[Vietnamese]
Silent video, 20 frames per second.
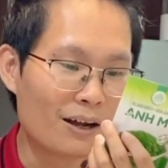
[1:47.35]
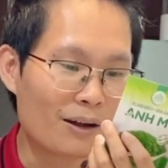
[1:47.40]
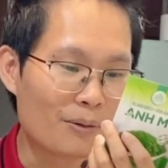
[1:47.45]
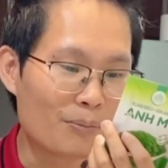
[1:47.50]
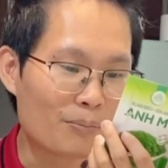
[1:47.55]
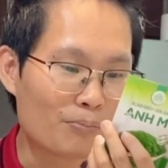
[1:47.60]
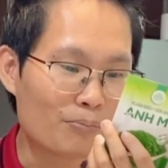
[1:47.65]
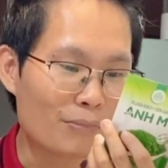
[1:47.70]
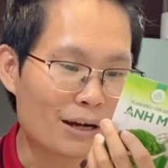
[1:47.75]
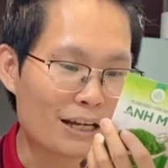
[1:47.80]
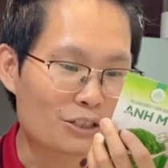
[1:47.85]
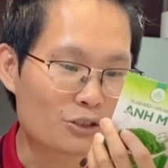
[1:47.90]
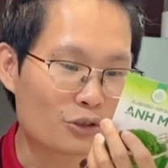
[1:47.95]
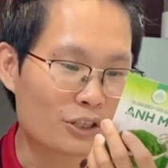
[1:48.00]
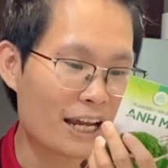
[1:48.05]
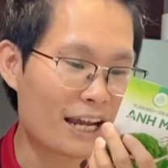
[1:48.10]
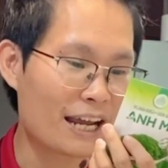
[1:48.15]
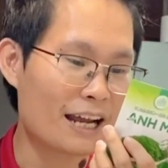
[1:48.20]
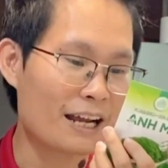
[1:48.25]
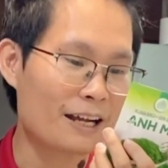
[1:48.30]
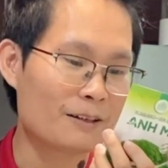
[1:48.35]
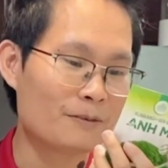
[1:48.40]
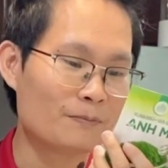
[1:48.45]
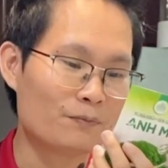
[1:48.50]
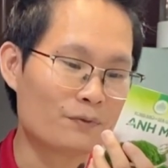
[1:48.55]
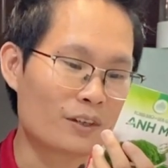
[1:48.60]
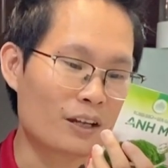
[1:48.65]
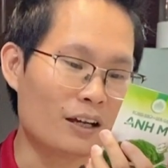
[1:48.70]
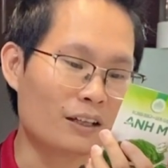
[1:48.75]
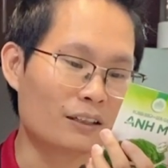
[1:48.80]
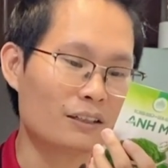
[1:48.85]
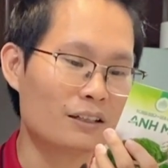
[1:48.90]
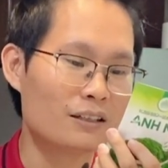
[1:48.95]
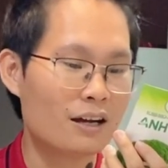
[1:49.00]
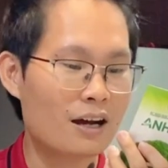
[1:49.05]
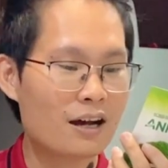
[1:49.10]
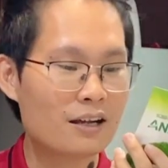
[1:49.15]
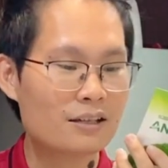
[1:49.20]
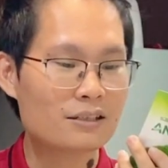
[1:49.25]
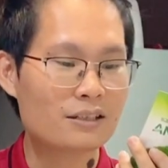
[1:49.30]
mazone à, tương
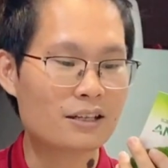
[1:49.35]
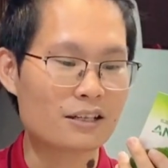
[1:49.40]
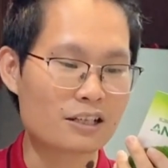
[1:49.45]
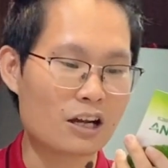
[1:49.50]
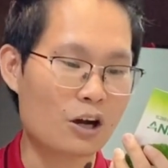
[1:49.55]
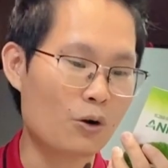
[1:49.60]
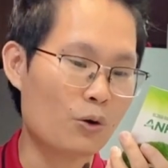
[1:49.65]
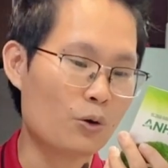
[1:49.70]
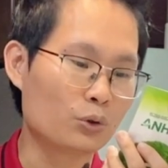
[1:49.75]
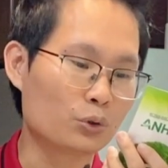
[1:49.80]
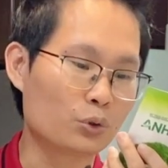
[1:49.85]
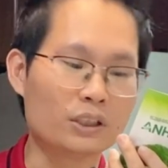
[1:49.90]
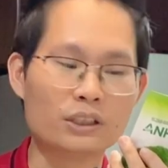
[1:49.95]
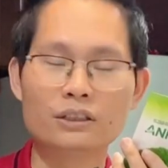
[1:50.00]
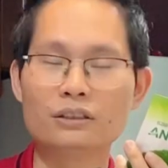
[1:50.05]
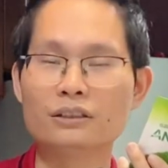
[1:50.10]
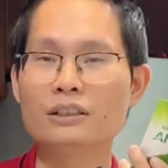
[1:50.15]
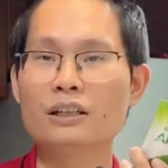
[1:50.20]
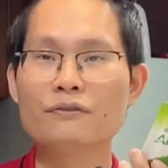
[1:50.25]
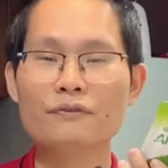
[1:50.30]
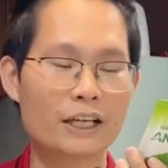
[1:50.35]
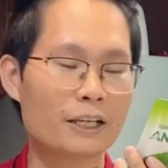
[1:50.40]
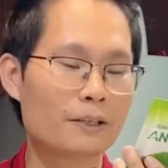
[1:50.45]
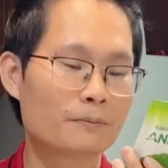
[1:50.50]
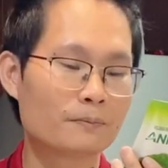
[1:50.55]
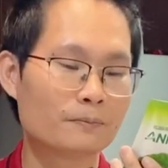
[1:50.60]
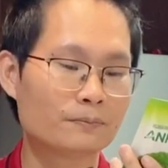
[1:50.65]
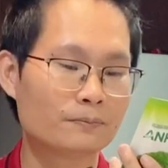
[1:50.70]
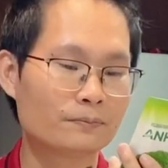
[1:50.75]
ớt xì dầu tùy từng đơn vị